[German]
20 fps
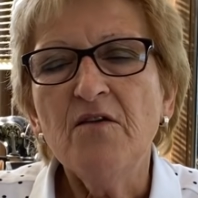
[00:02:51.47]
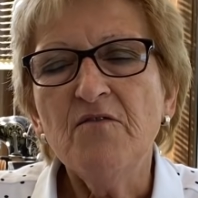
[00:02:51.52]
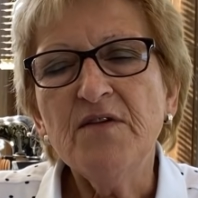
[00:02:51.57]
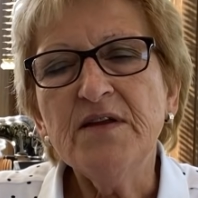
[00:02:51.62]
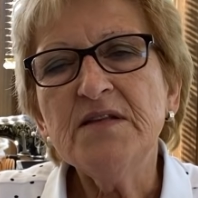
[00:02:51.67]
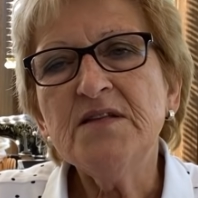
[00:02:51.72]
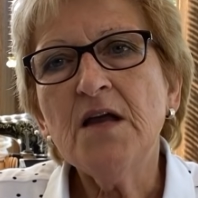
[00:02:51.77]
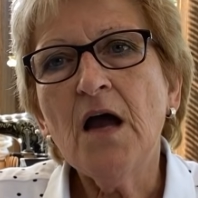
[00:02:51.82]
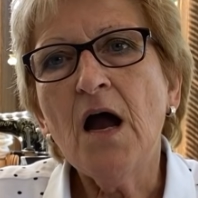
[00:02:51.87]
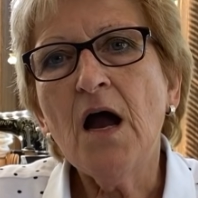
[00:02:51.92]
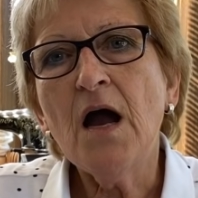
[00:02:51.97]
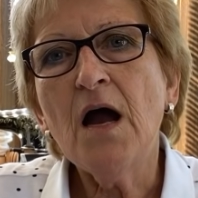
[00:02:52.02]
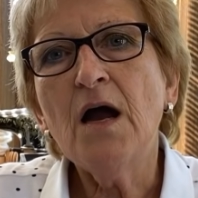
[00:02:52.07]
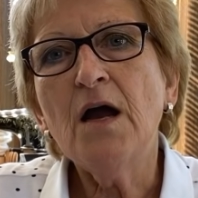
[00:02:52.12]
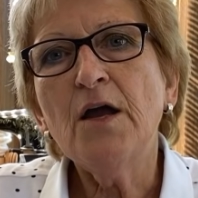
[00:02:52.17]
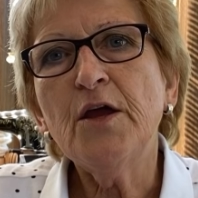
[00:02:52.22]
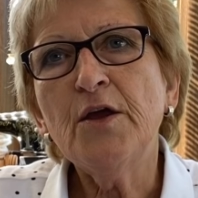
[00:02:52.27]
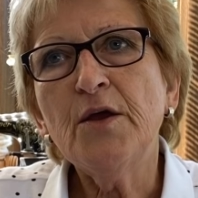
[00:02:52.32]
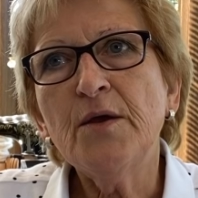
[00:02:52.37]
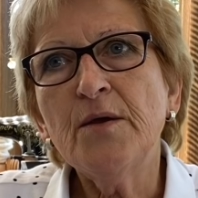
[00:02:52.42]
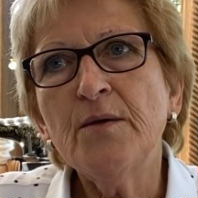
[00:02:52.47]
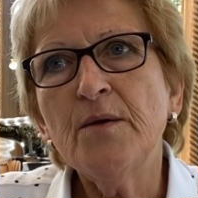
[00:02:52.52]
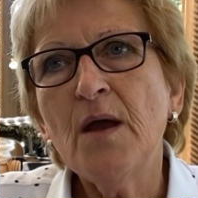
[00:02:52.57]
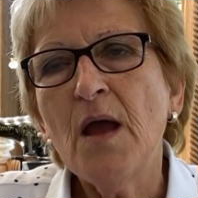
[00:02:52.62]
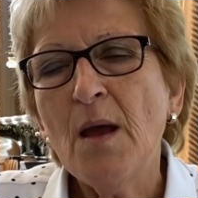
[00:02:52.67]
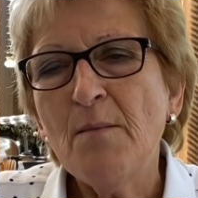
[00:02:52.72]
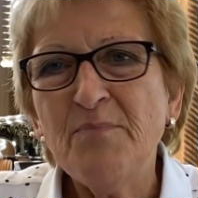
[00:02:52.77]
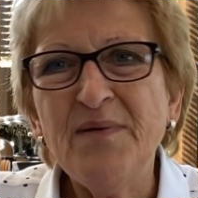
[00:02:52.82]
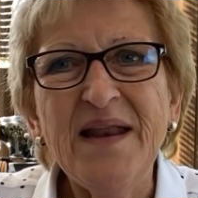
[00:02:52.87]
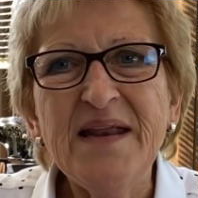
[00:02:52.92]
wenn da
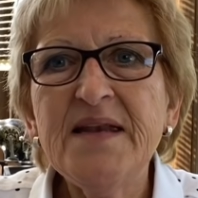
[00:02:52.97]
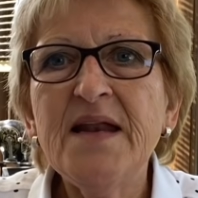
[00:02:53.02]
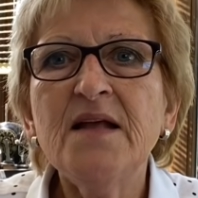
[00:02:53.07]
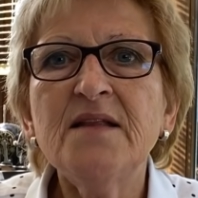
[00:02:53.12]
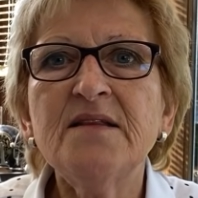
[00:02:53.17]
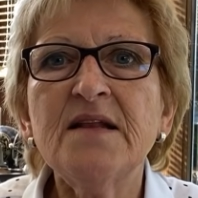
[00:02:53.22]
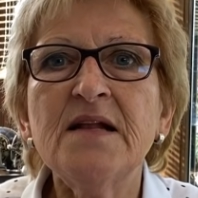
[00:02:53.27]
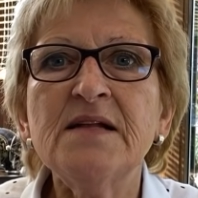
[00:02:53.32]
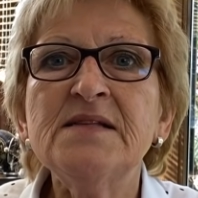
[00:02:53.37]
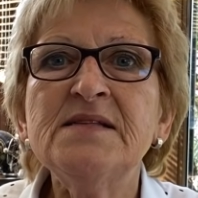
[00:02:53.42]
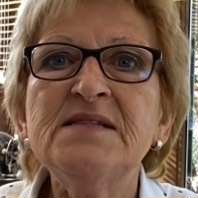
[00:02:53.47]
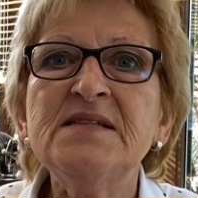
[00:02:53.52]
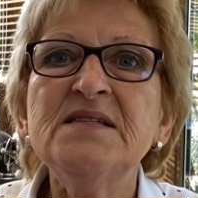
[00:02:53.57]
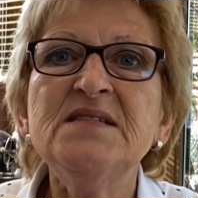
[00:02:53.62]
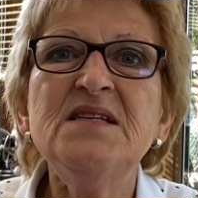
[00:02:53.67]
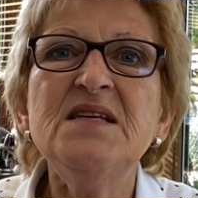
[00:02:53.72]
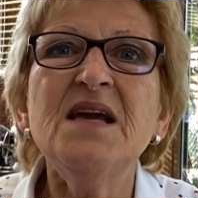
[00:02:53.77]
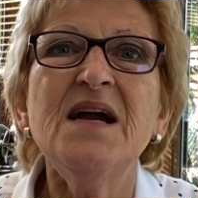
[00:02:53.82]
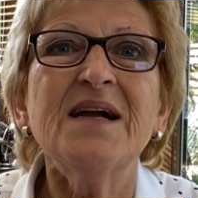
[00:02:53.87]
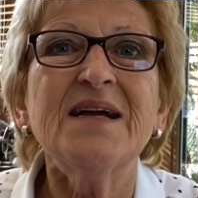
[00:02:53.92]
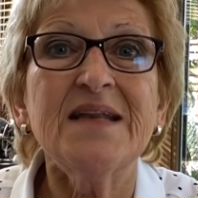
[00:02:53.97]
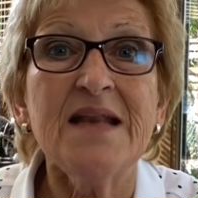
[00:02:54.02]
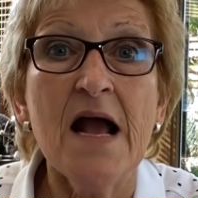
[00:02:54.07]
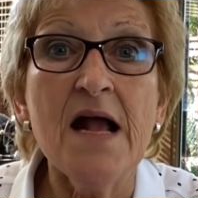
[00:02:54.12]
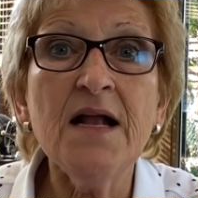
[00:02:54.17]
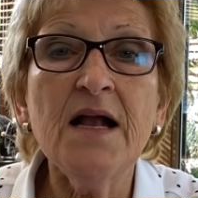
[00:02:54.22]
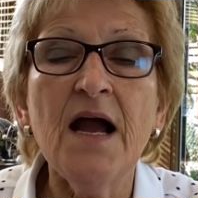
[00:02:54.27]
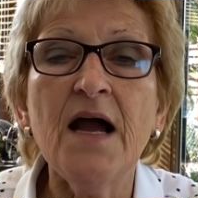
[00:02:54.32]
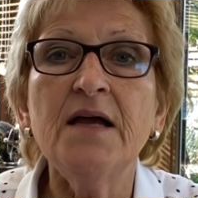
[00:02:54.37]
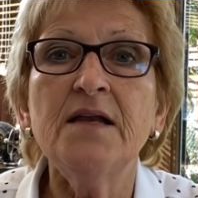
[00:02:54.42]
äh, Blätter dran sind, die ja
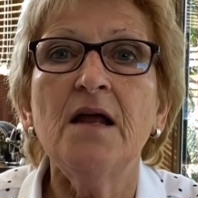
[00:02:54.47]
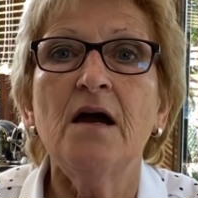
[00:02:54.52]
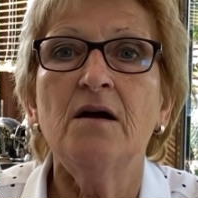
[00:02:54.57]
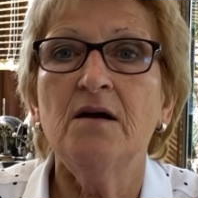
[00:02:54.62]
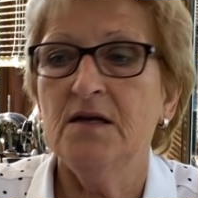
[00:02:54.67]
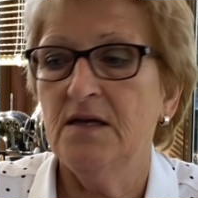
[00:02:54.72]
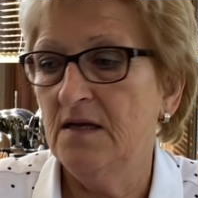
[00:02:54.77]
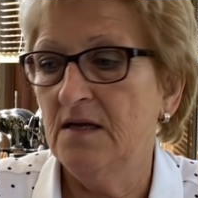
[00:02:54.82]
Krankheit